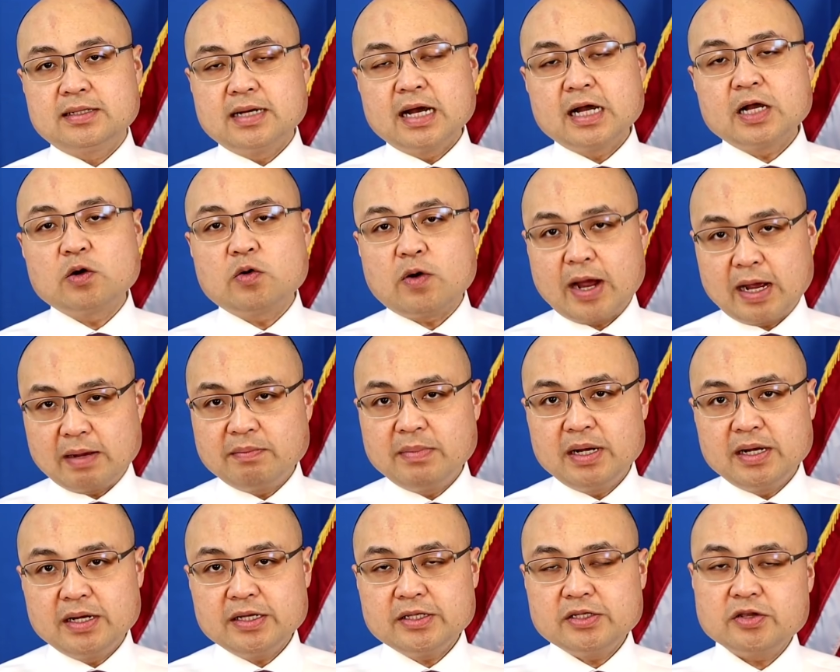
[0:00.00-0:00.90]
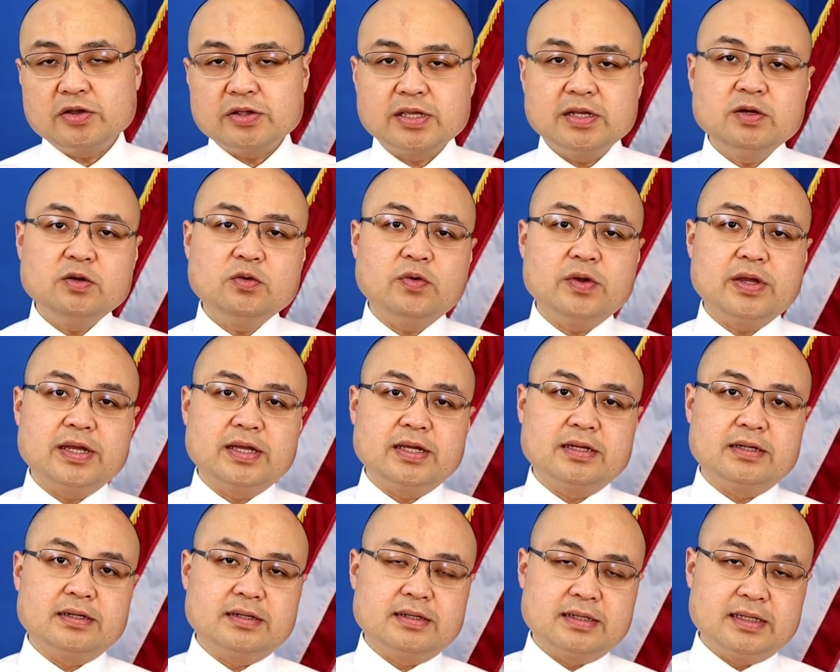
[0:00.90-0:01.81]
ngân khoản mới cho chính
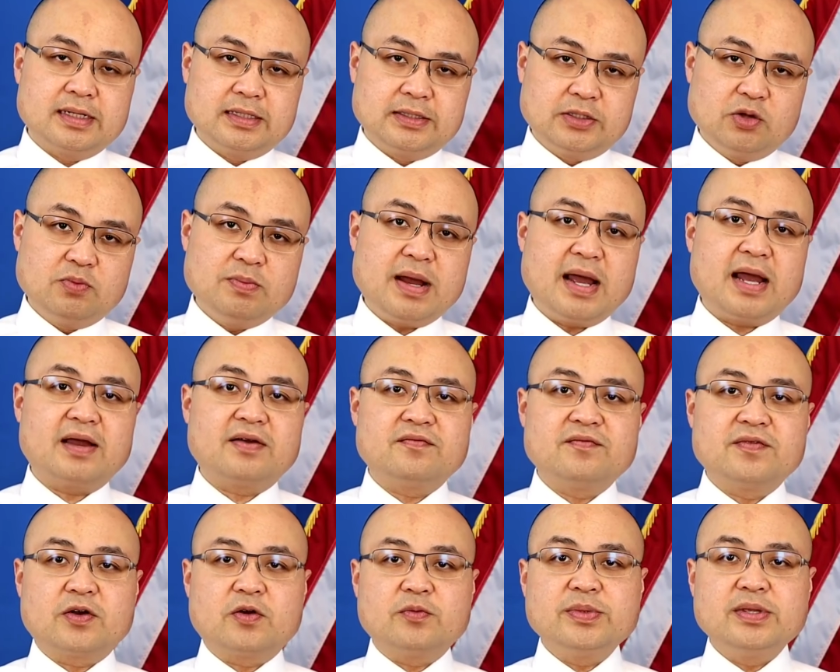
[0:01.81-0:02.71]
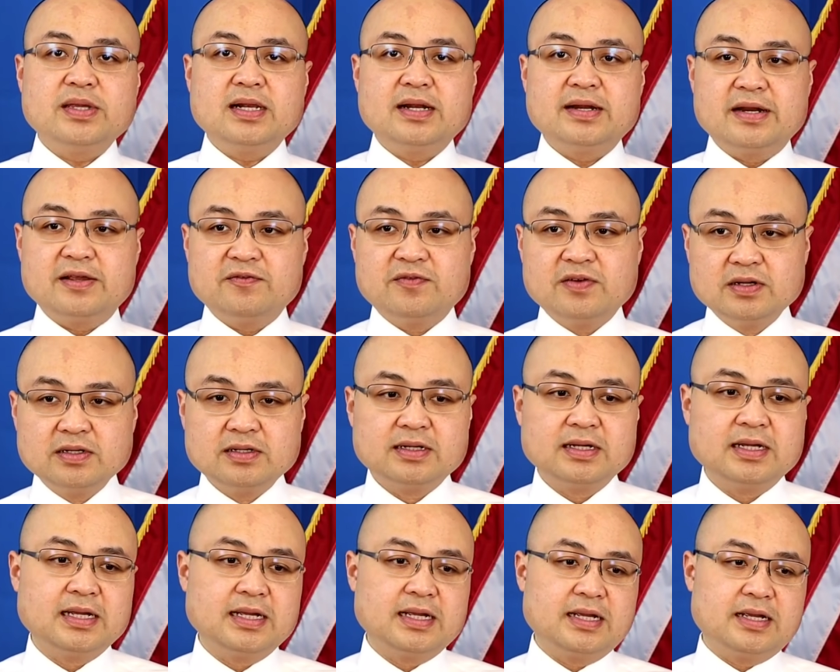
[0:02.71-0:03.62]
quyền ờ, tiểu bang và cũng như là địa
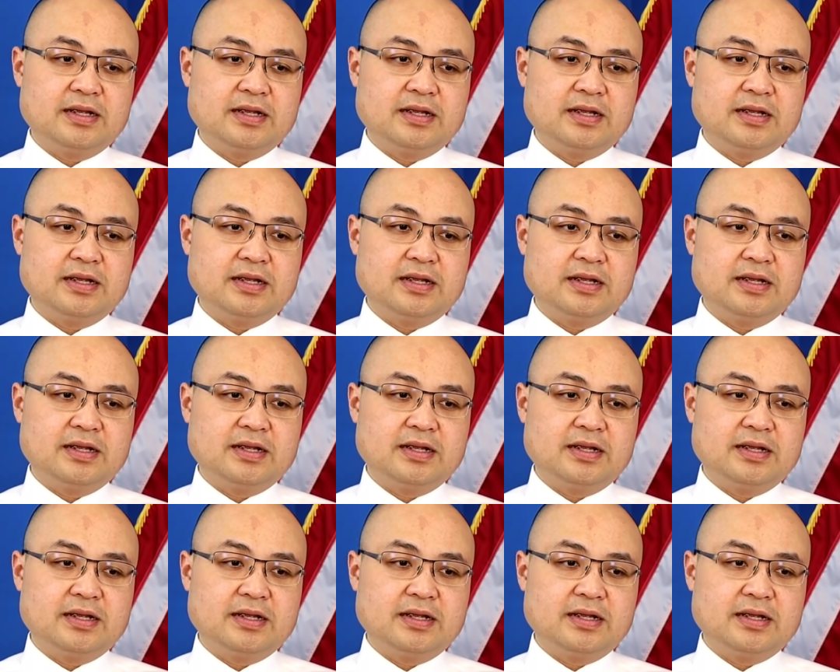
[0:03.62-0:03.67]
phương.